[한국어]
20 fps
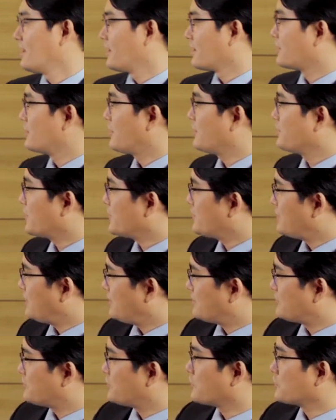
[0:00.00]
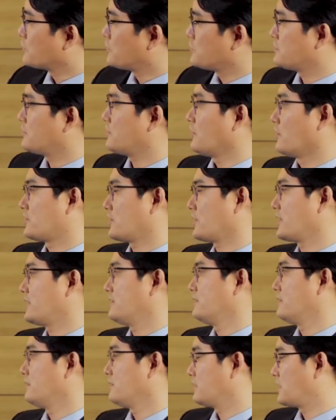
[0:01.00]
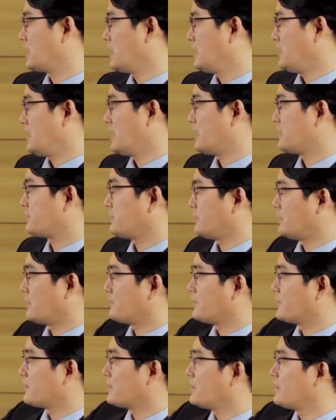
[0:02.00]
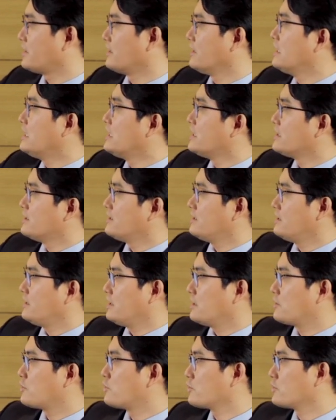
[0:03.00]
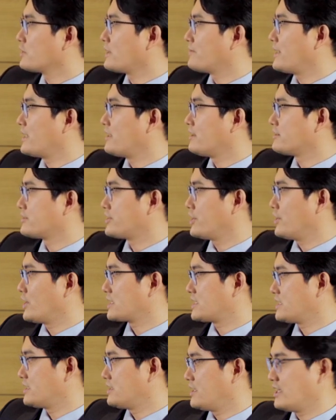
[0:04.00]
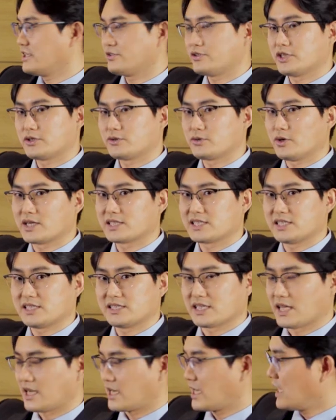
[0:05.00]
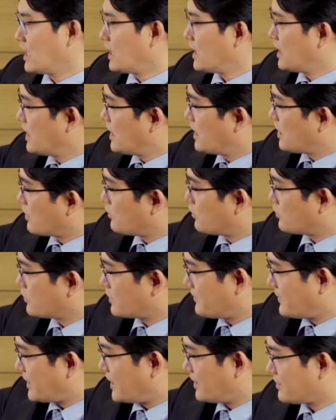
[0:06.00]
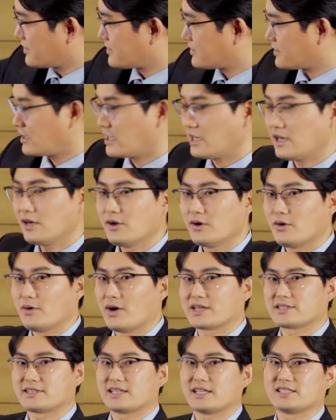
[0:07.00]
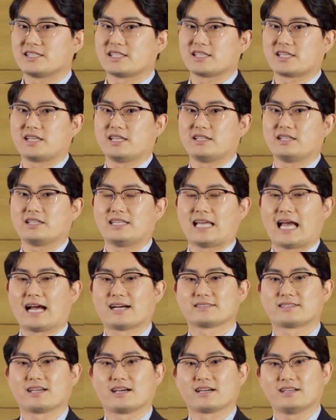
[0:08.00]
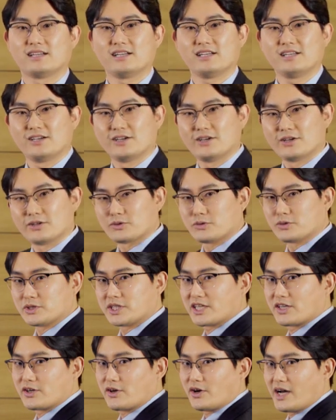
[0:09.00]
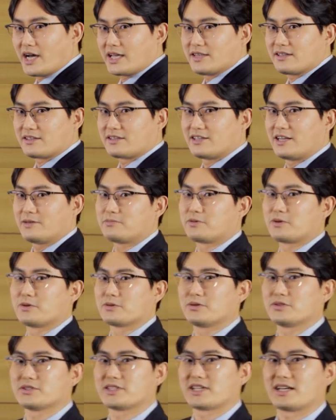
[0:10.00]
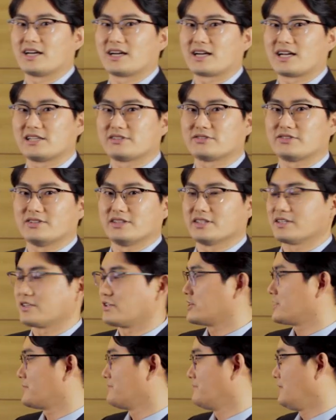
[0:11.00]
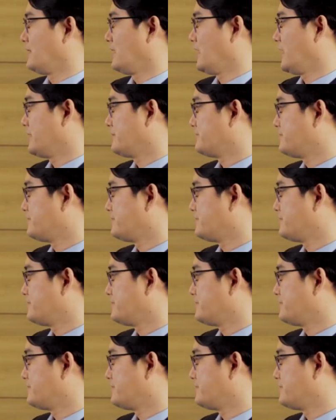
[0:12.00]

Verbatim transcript: 그러면 이 수용도는 어떻게 이해할 수 있냐면은 이 코로나 바이러스에 확진된 최초 확진자가 코로나 바이러스를 확산시키는 양상을 도식화한 그래프로도 생각할 수 있는 것입니다.